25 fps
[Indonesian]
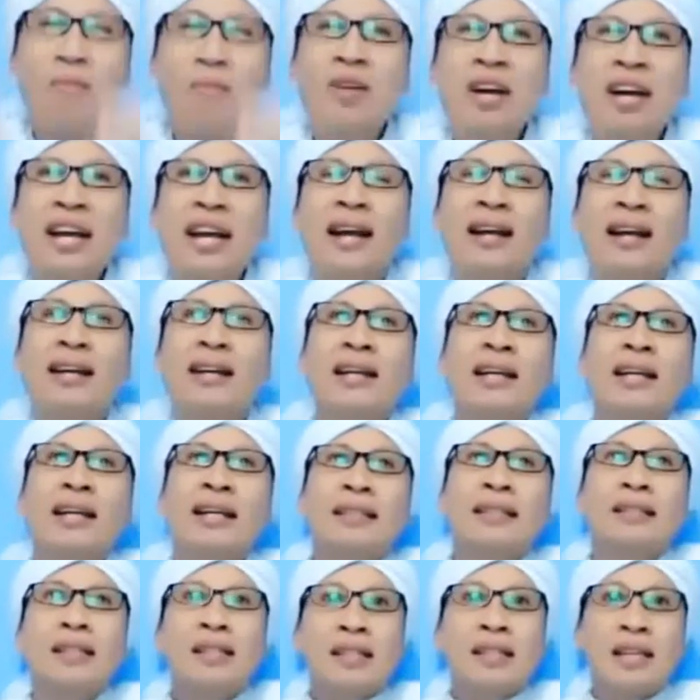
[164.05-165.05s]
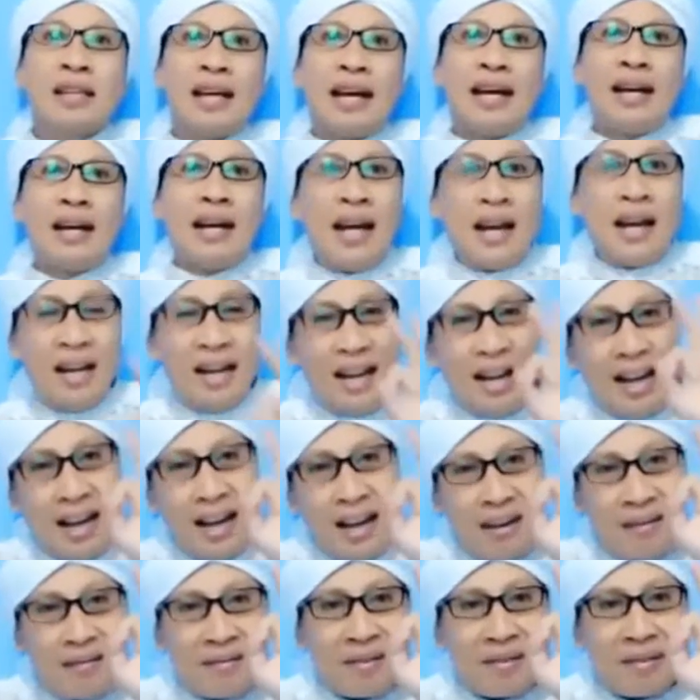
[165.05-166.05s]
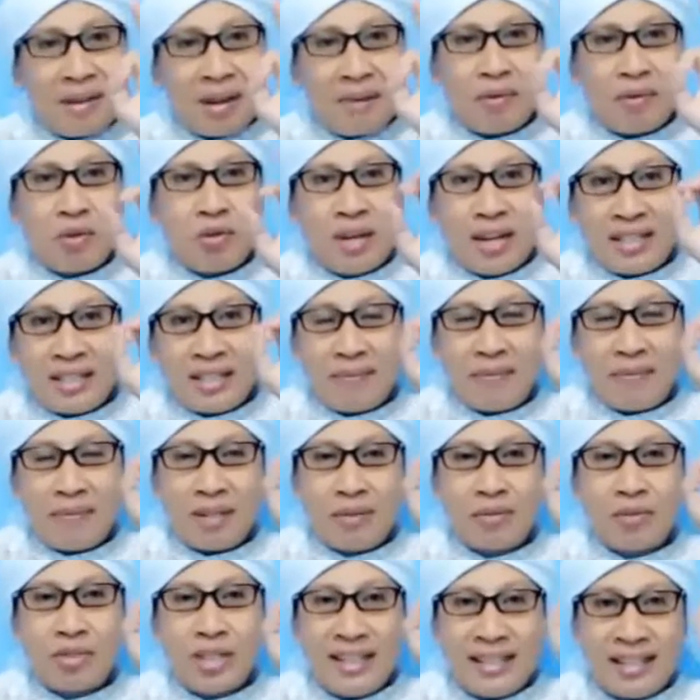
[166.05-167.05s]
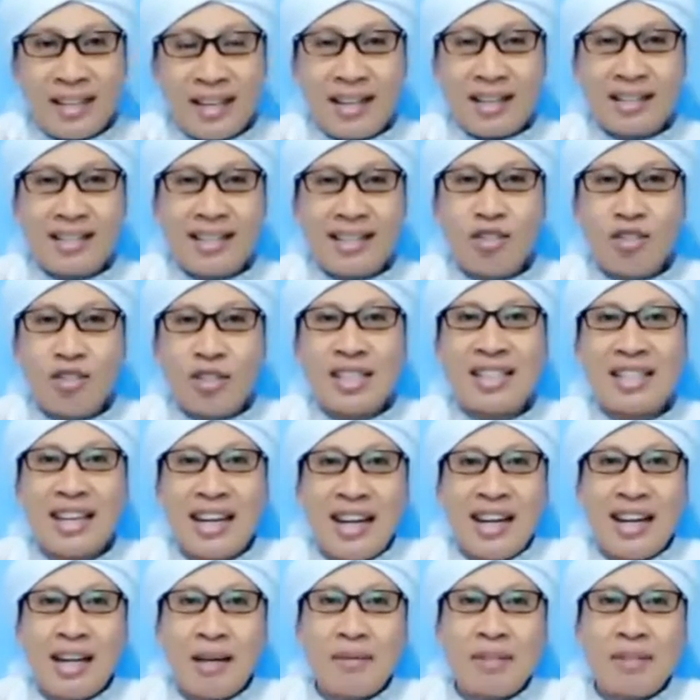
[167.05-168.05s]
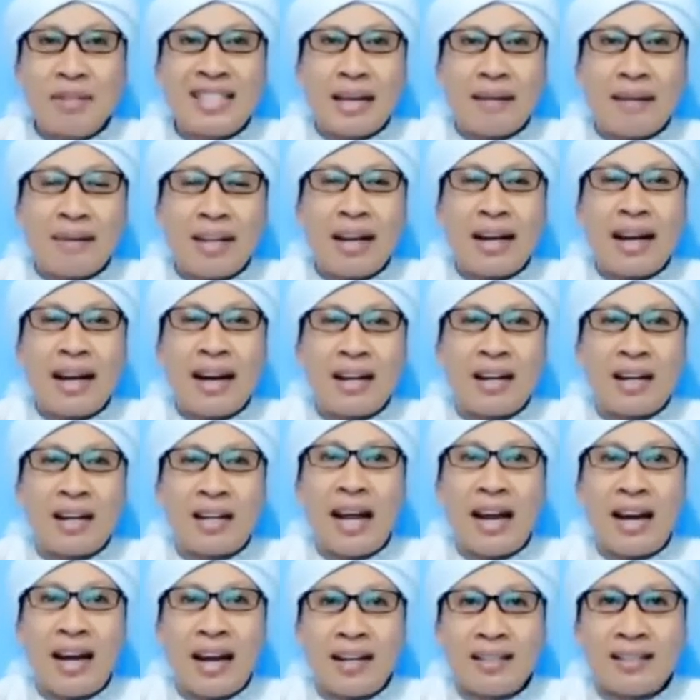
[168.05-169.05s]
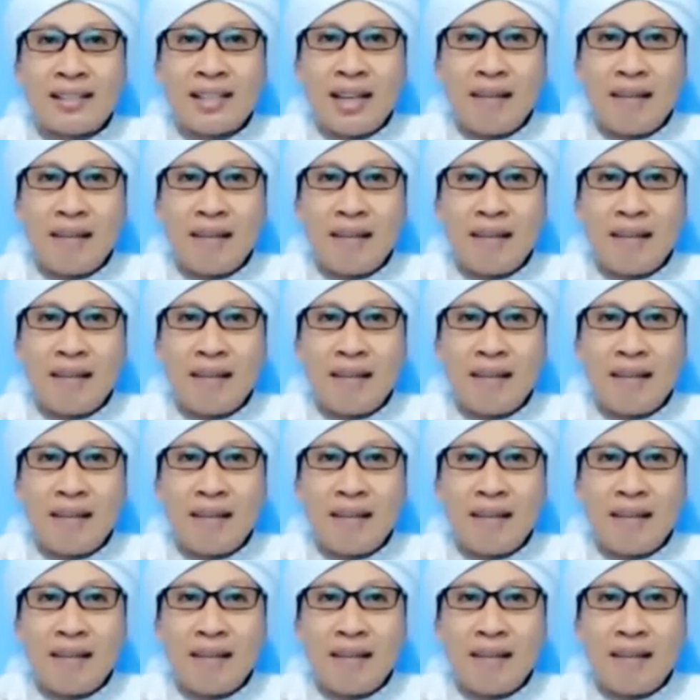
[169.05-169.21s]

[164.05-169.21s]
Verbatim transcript: Kemudian sisi lain Anda, ini kebetulan saya bertemu, saya senang. Saya juga sekarang lagi mencari kader dalang.